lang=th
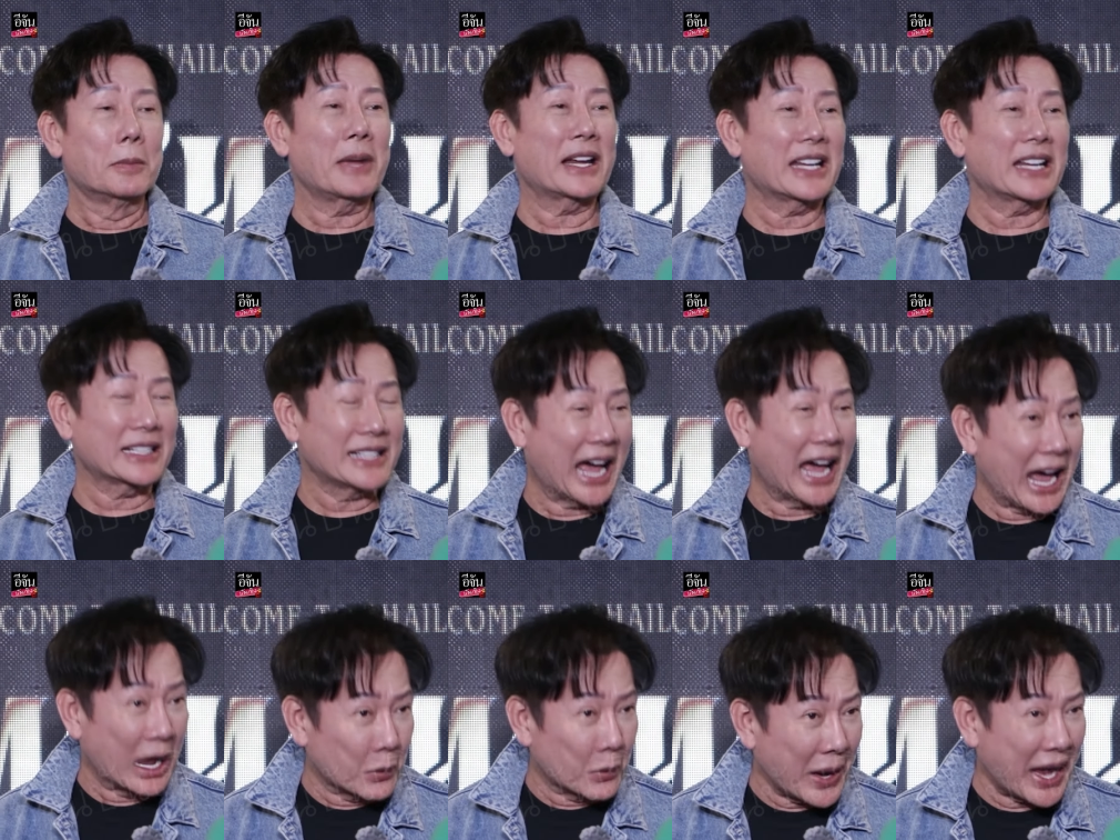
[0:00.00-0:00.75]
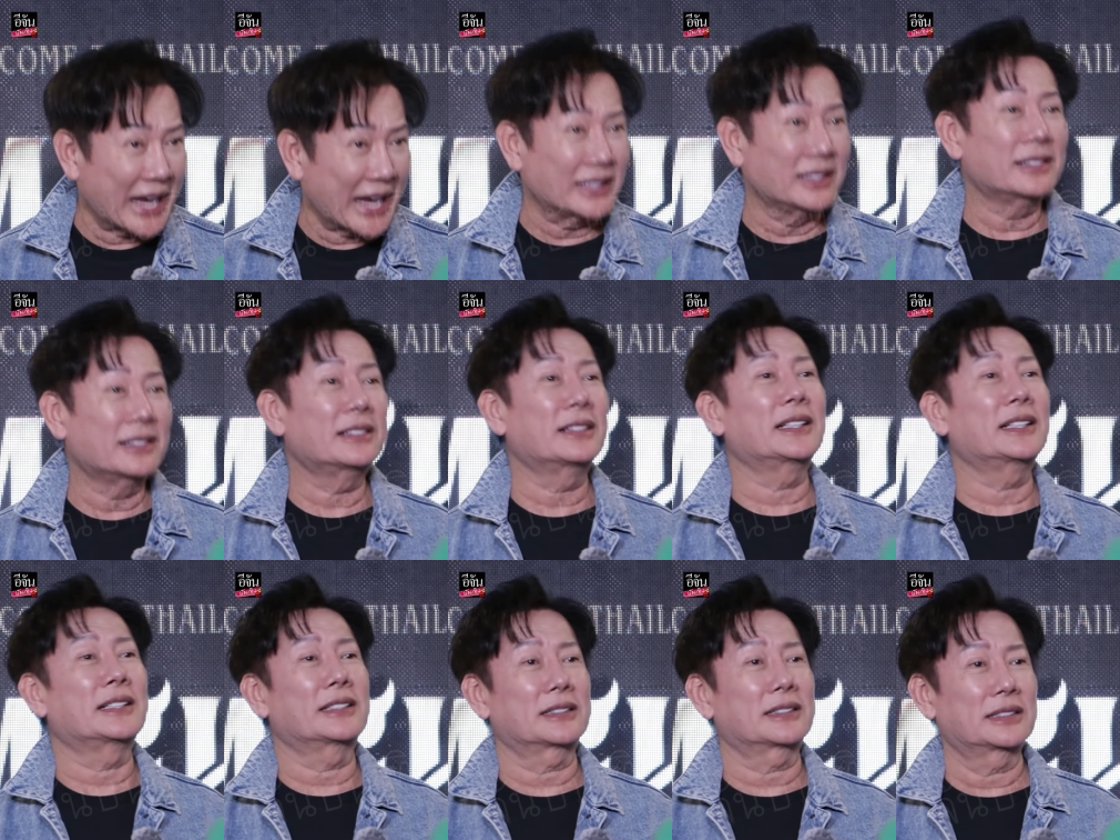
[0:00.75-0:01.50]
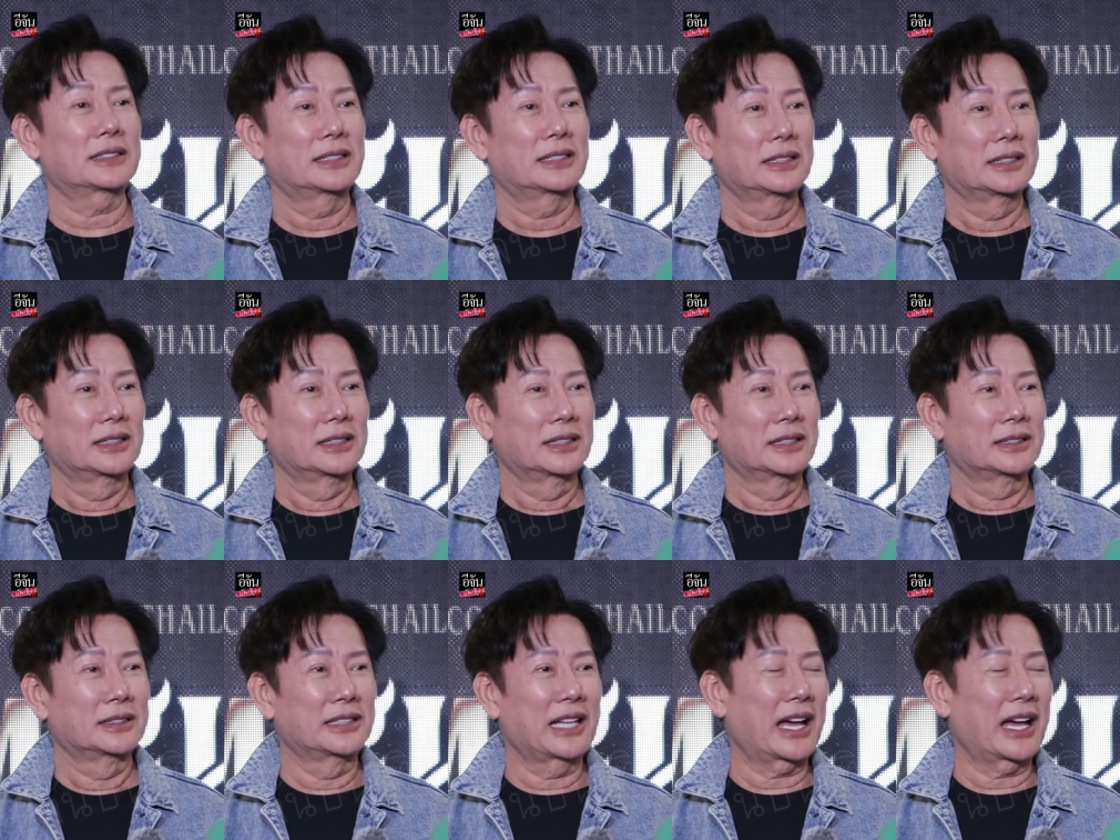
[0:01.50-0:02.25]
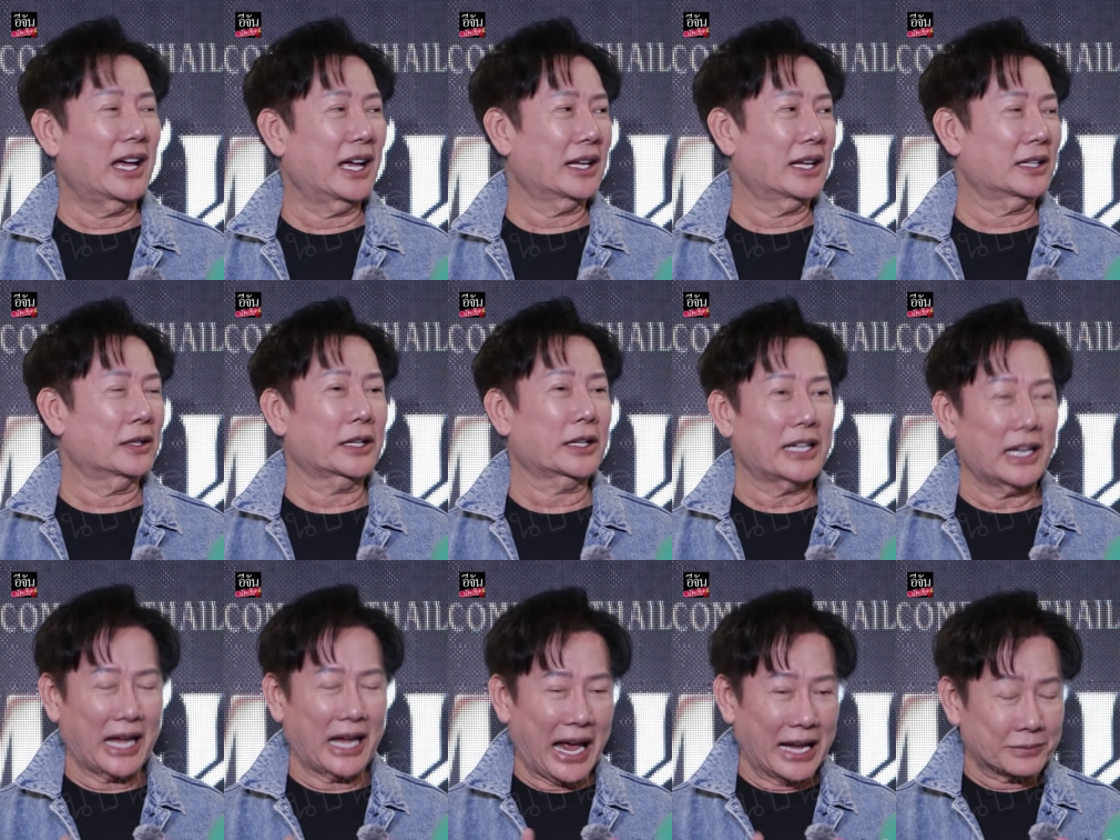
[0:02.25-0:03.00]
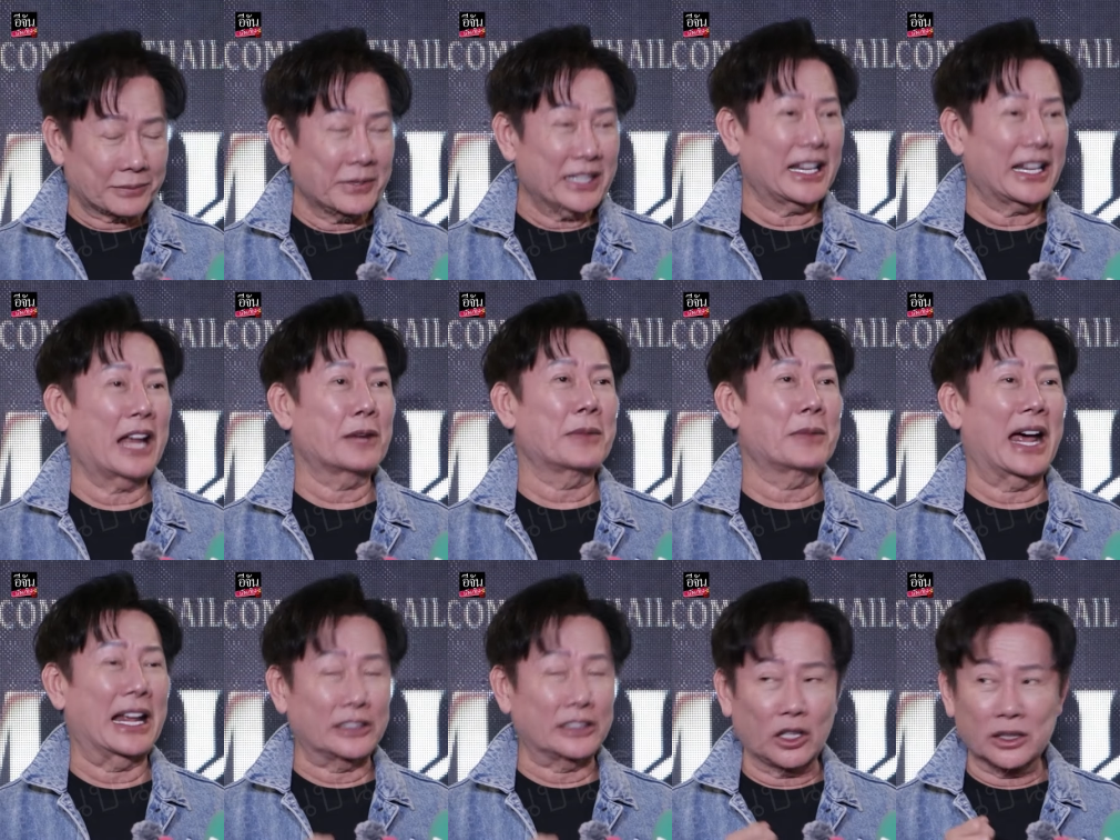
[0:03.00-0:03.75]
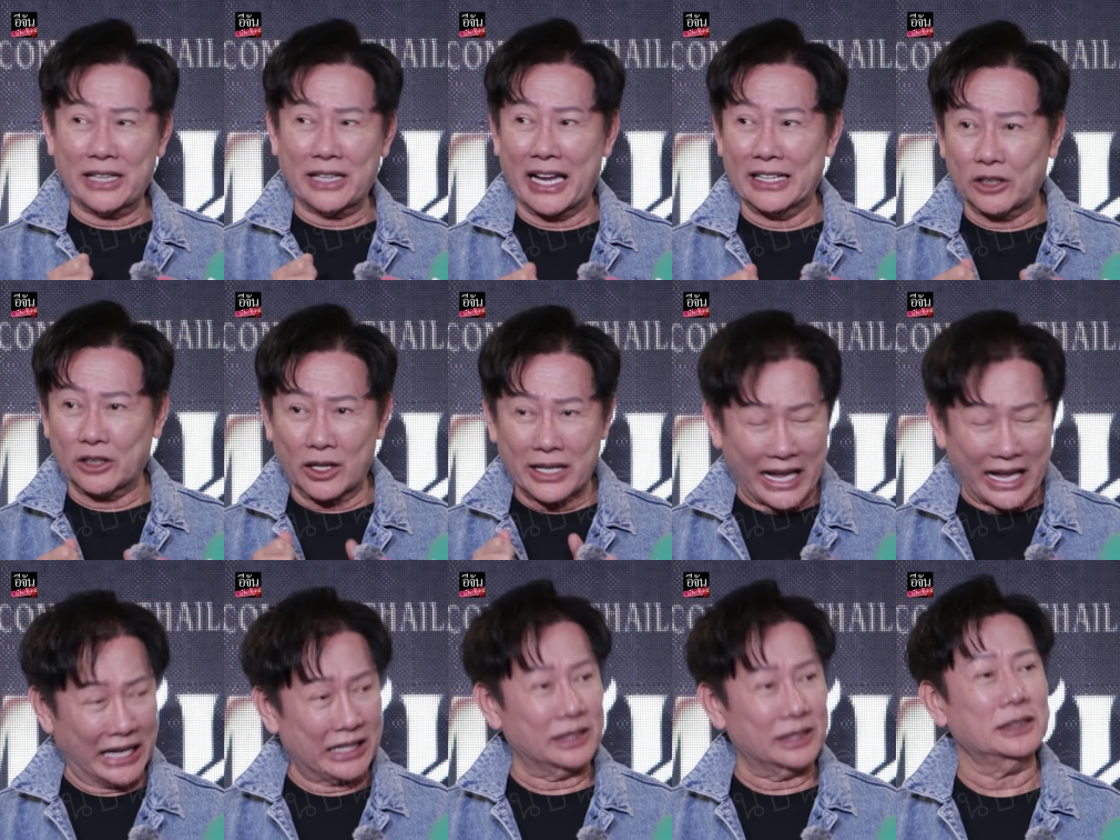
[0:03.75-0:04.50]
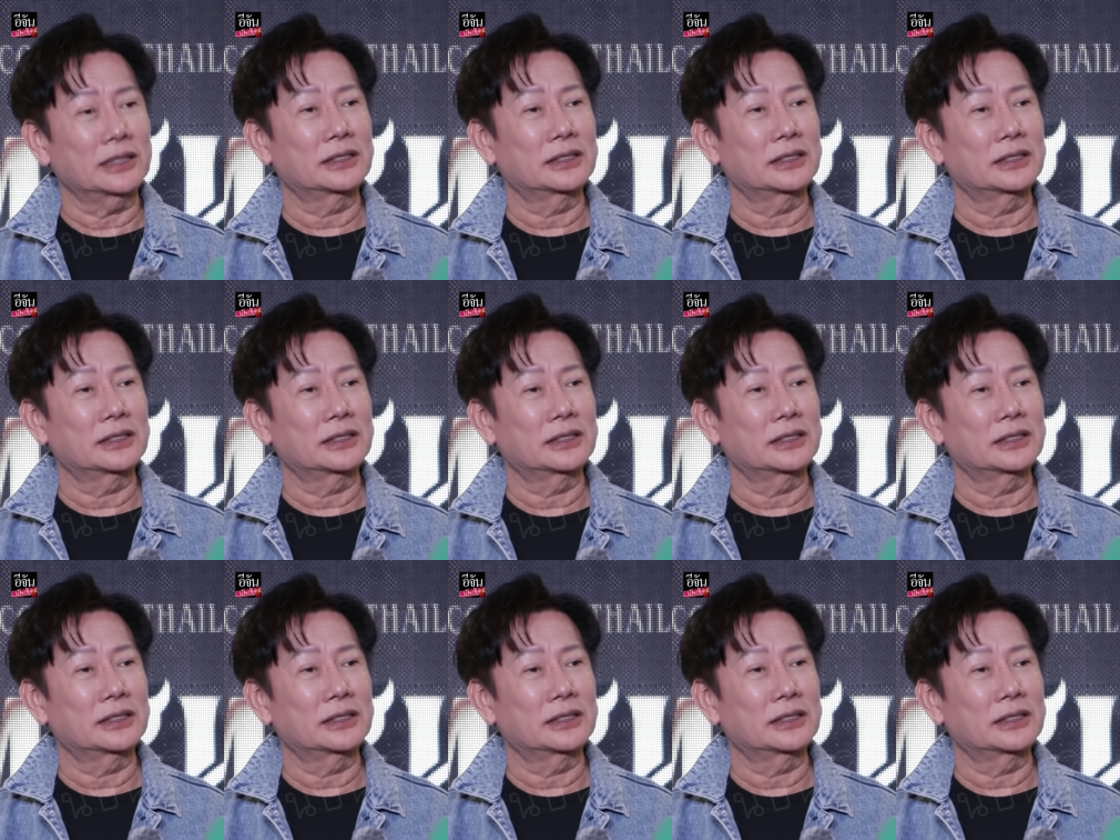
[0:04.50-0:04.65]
มันยังด่าแวนเลยนะฮะอัดไม่ทันมาอัดตอนทันตอนหลัง